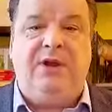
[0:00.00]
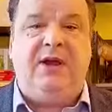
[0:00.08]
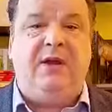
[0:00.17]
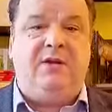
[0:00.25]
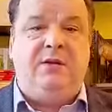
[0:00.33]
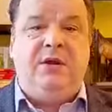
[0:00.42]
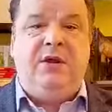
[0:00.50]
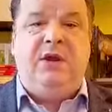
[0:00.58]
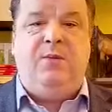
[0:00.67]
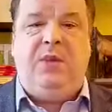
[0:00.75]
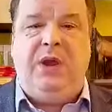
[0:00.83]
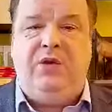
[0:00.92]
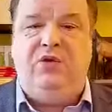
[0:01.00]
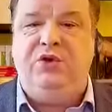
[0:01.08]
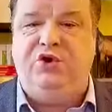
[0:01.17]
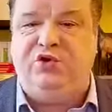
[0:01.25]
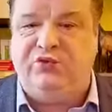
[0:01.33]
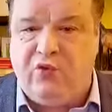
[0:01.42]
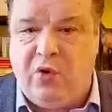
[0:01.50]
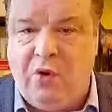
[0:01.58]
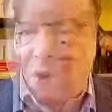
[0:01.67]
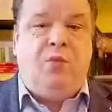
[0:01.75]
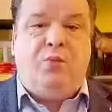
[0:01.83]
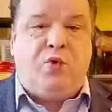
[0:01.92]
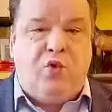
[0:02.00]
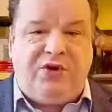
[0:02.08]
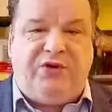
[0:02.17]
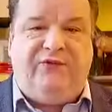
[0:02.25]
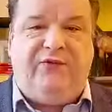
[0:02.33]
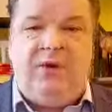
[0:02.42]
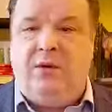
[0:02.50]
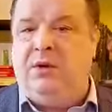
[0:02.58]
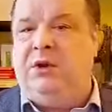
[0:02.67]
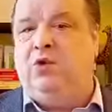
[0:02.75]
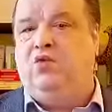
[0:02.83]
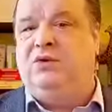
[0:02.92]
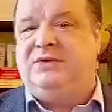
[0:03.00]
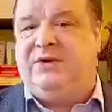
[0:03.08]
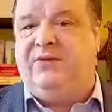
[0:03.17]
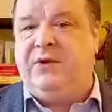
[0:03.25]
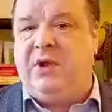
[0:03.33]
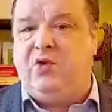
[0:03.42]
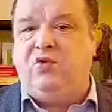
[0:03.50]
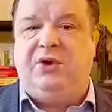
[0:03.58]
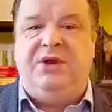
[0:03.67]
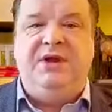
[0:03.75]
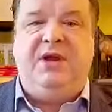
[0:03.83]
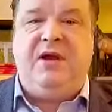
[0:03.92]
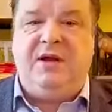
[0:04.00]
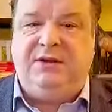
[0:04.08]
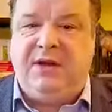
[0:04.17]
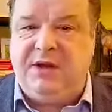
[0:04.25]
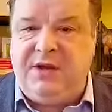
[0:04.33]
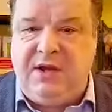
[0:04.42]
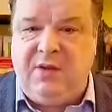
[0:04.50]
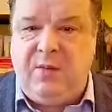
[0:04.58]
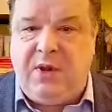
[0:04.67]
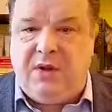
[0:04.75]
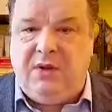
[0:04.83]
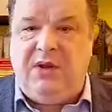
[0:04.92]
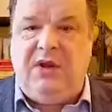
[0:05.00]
Я не имею ничего против якутского народа, никогда не имел,